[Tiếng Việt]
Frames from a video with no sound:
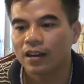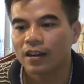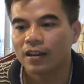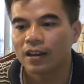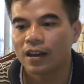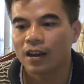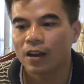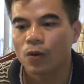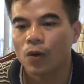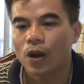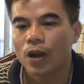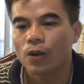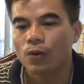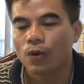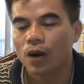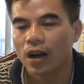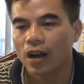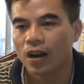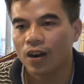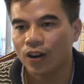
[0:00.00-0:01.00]
là nơi là
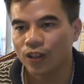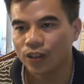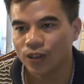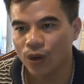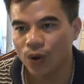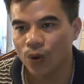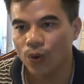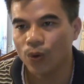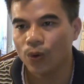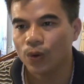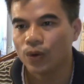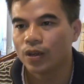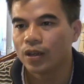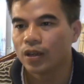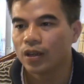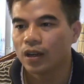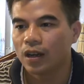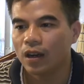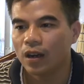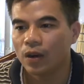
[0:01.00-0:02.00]
quay quần hội tụ
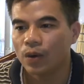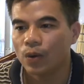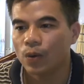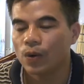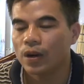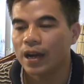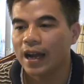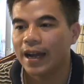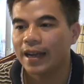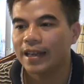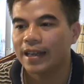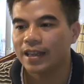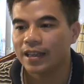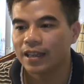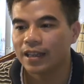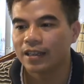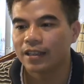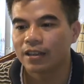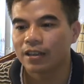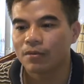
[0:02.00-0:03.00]
à, của
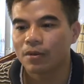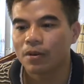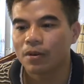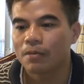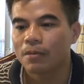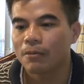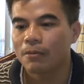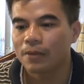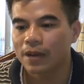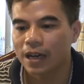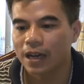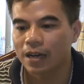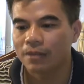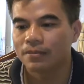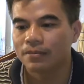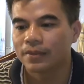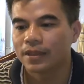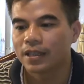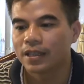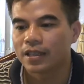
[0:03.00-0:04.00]
cả gia đình trong một món mâm
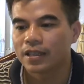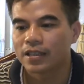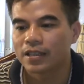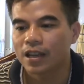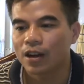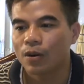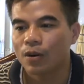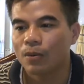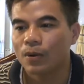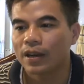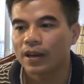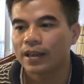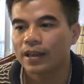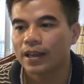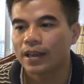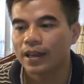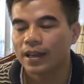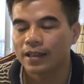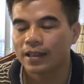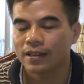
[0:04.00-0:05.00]
cơm sau một
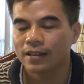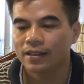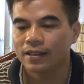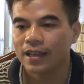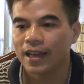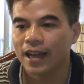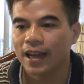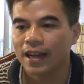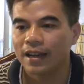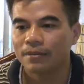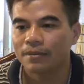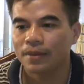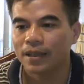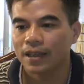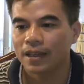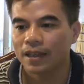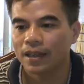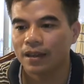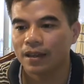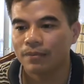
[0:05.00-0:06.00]
cái à, thời
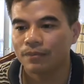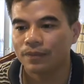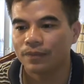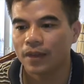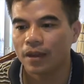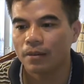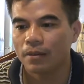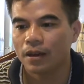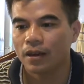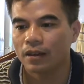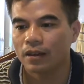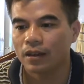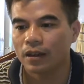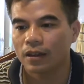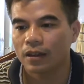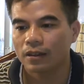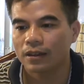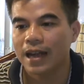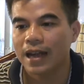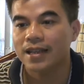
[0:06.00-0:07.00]
gian mà, mà
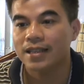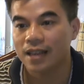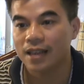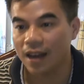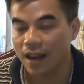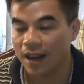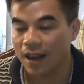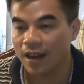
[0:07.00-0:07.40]
à, tan